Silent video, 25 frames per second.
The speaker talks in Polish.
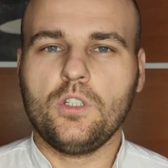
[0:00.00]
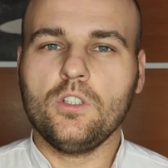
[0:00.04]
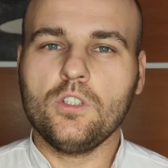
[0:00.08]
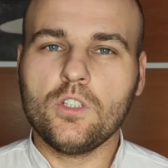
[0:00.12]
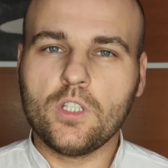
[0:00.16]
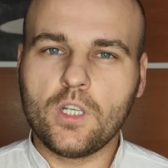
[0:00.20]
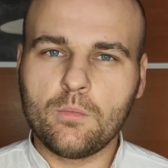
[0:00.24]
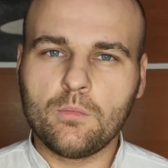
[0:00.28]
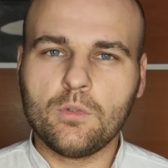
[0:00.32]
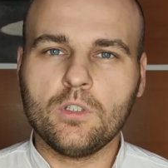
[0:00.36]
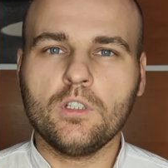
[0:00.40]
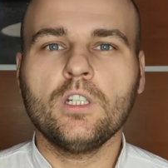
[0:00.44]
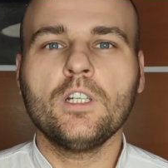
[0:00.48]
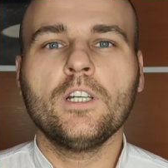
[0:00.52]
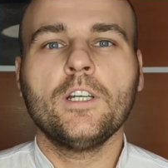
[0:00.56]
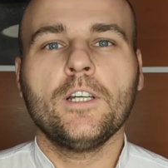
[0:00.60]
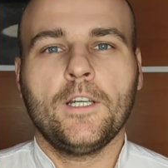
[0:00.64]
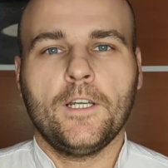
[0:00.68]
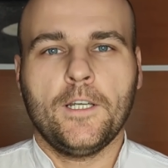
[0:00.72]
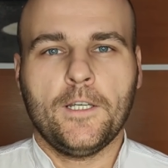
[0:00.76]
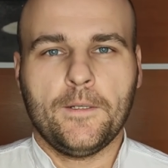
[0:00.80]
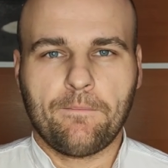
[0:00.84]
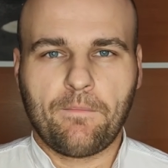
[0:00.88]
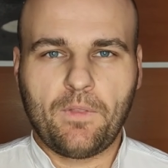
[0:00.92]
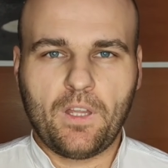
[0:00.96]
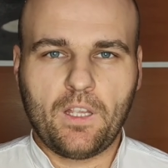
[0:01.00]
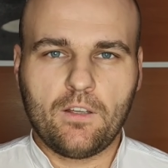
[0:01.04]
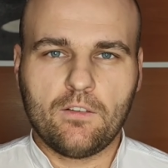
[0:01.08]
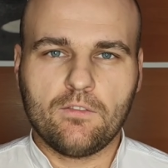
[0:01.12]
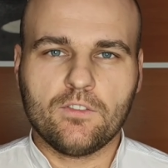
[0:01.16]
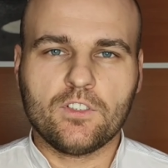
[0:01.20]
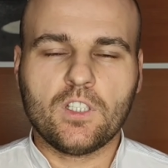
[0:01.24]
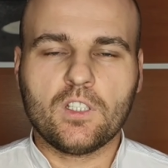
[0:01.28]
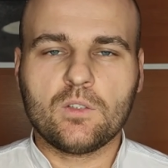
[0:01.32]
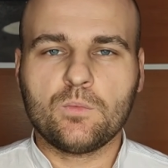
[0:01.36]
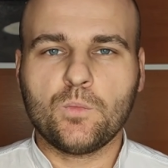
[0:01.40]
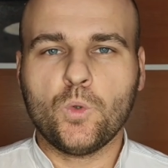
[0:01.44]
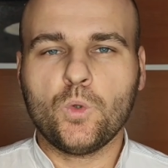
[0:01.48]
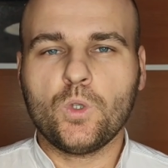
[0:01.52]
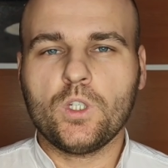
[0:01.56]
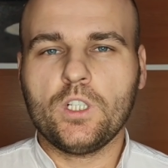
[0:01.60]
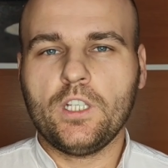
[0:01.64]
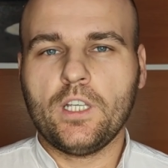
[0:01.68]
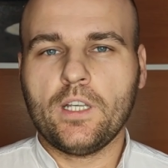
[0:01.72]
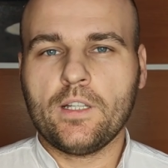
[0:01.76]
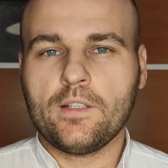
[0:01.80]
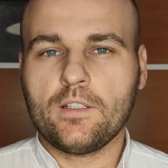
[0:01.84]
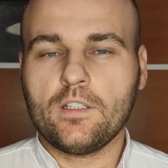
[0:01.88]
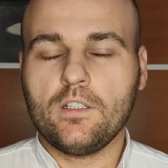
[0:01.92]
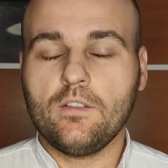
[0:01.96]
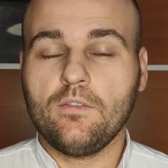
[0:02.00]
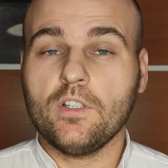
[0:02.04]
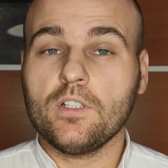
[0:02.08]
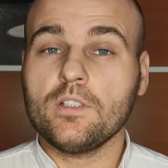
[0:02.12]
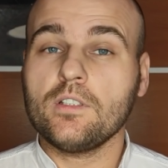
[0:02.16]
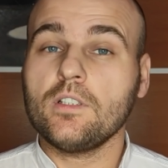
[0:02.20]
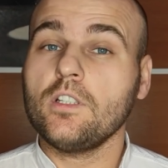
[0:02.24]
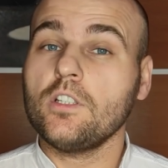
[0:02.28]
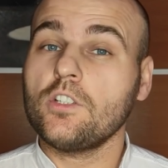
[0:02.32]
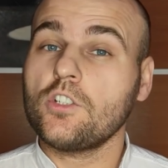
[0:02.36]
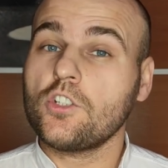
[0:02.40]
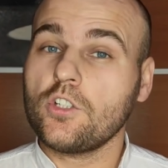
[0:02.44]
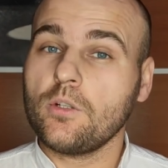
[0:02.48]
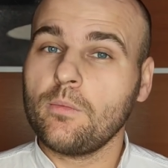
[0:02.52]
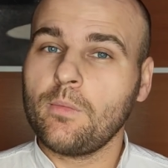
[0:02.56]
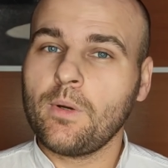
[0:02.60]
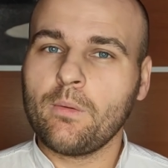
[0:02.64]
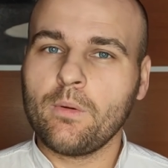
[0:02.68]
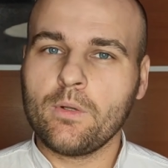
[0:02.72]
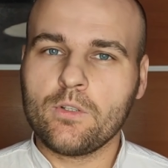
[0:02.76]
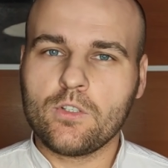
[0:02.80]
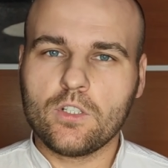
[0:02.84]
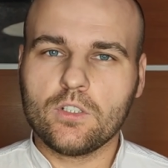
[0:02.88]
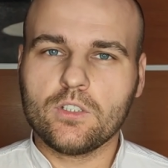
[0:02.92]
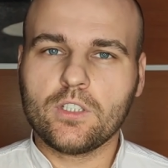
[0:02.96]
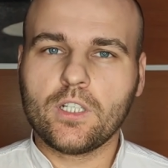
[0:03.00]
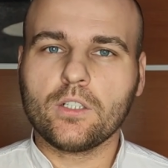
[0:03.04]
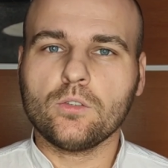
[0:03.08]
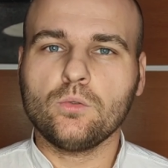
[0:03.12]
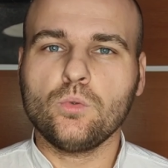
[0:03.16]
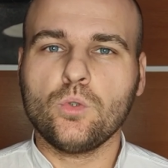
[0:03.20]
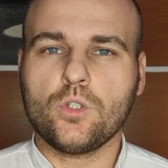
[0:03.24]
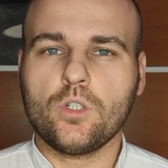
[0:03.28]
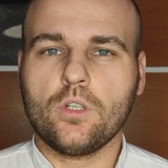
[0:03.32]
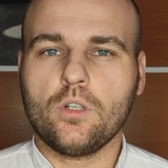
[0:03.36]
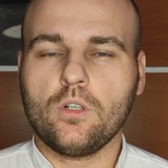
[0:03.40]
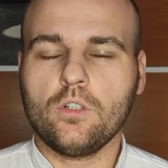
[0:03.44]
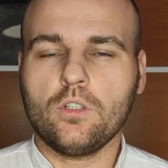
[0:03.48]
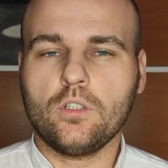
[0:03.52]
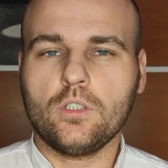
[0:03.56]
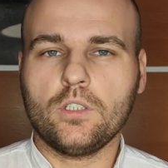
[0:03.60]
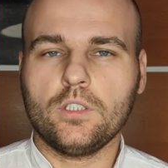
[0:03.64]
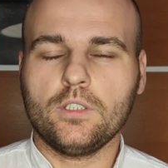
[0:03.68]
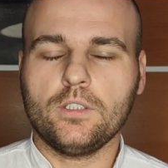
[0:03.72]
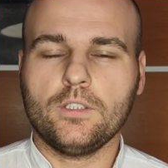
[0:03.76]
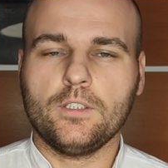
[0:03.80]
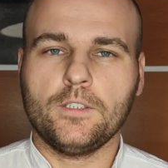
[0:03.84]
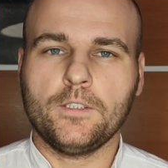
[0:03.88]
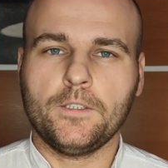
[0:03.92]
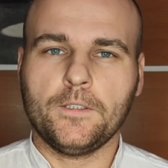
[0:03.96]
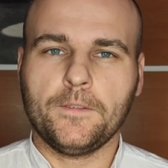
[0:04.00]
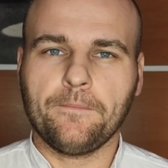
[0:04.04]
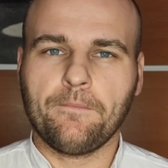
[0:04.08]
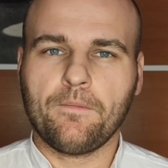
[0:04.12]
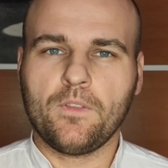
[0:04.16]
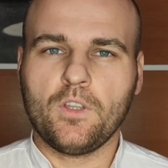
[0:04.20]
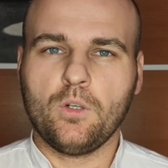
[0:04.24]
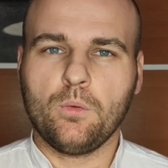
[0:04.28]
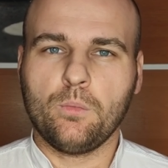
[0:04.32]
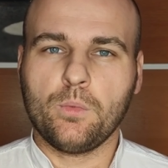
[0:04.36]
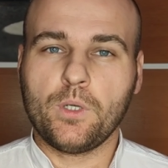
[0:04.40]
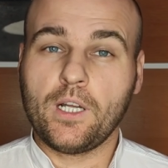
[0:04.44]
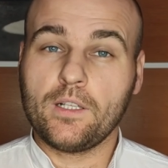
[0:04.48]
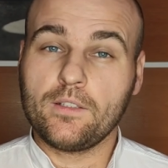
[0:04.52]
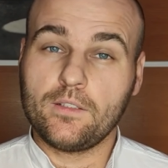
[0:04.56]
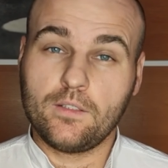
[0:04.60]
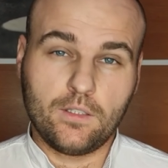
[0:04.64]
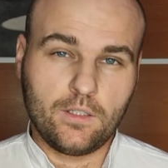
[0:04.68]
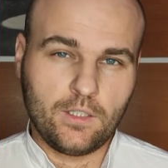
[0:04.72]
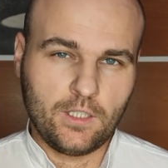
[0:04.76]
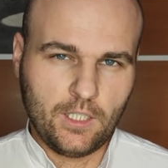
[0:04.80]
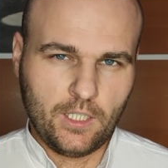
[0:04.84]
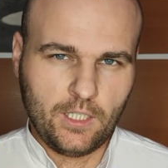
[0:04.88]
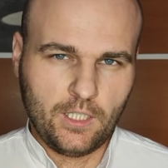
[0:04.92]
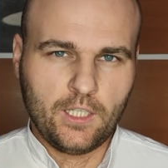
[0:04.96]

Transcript: Idziemy e, w zespół kliencki, więc nie trzeba będzie tak dużo rąk e, do pracy.